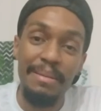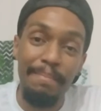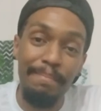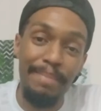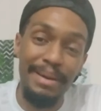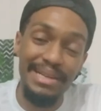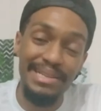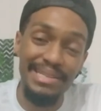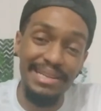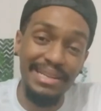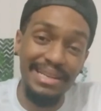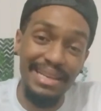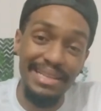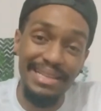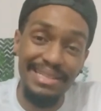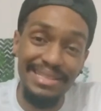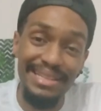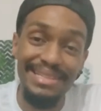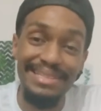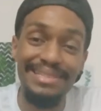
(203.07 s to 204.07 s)
para chegar
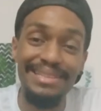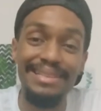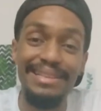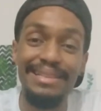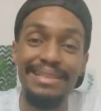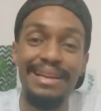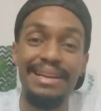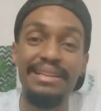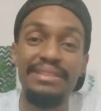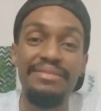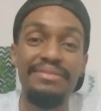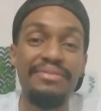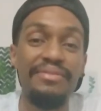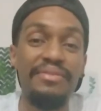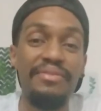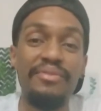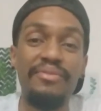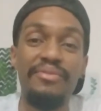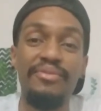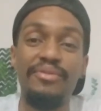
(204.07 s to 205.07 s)
nessa insanidade
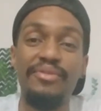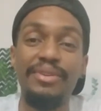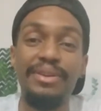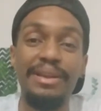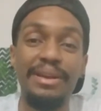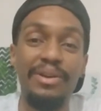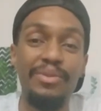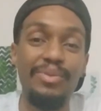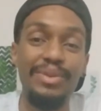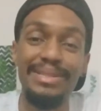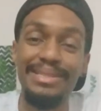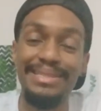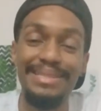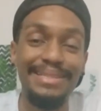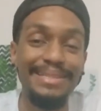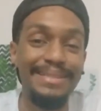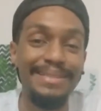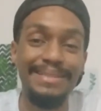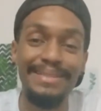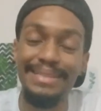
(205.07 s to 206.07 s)
foi algo
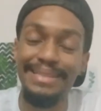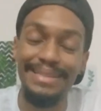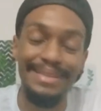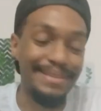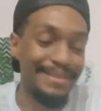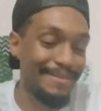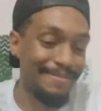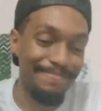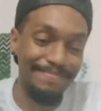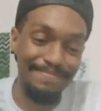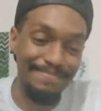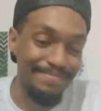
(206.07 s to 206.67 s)
assim é,